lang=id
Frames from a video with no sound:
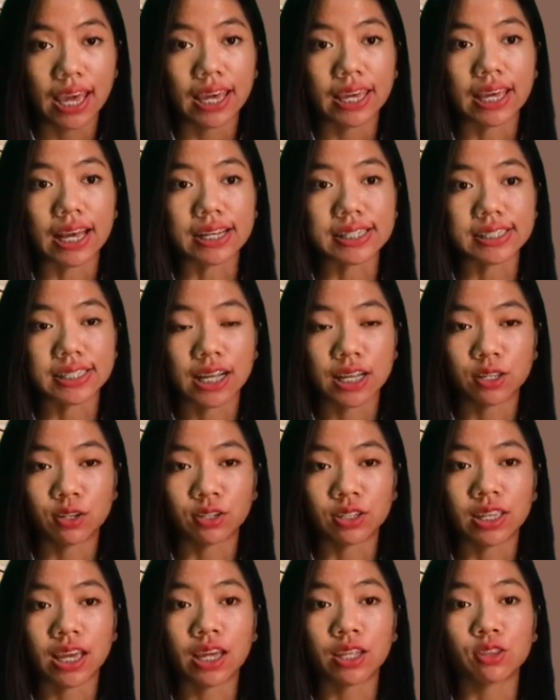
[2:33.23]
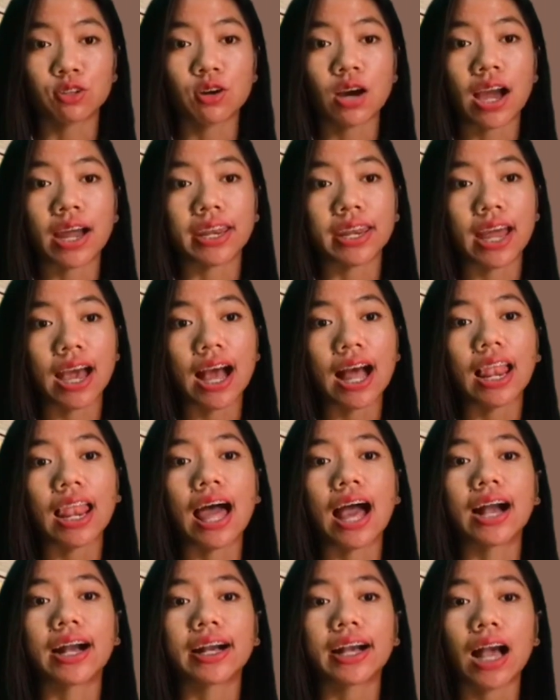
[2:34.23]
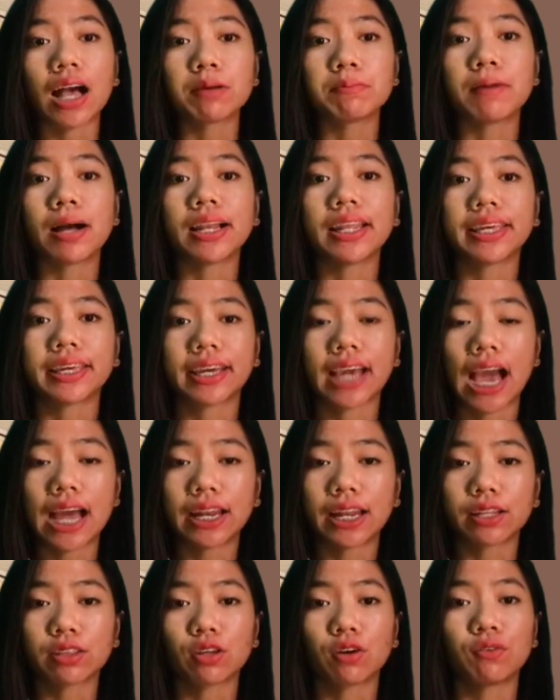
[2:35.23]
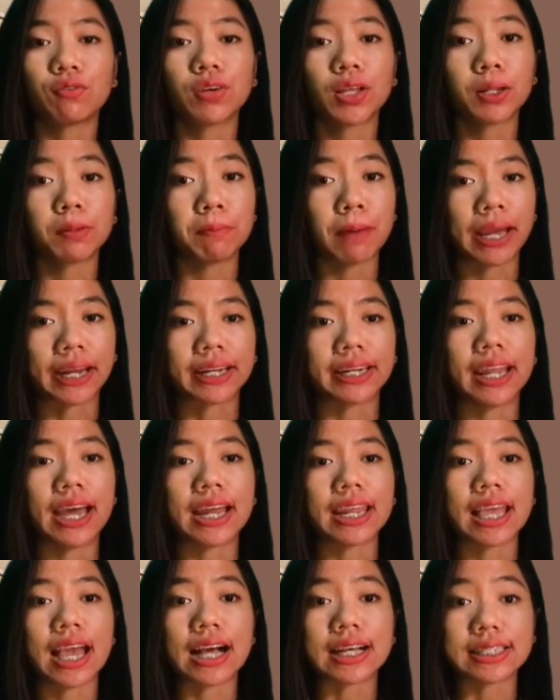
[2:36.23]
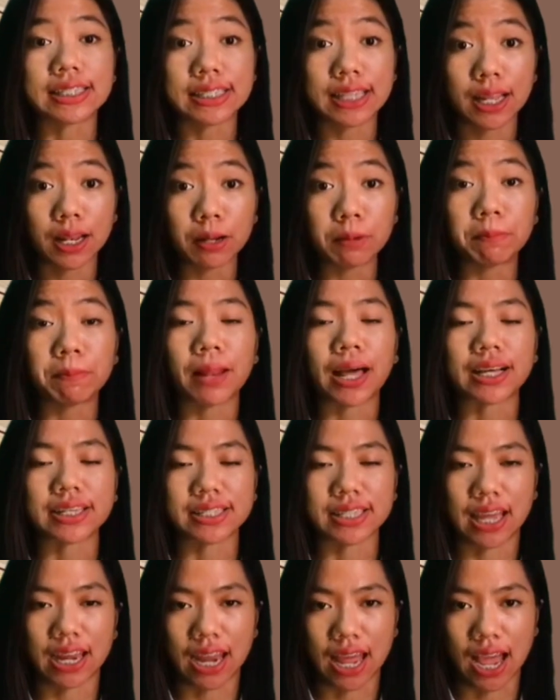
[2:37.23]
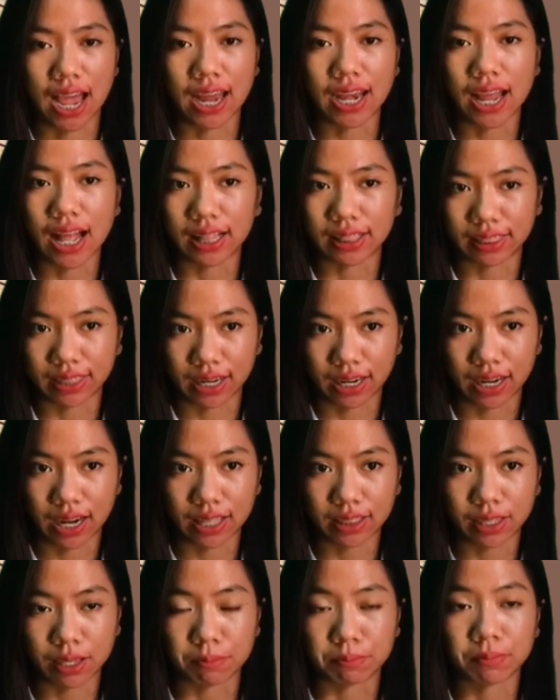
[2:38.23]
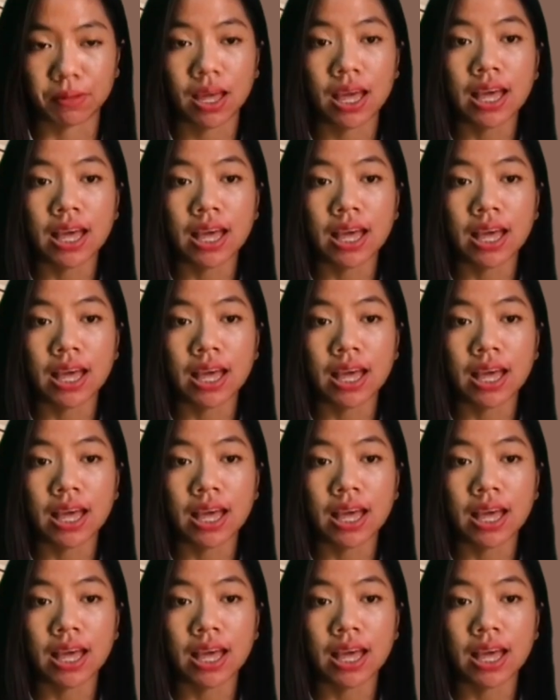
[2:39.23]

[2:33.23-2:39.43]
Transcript: Yang selanjutnya itu ada langkah balikan atau feedback dari hasil pelaksanaan alternatif.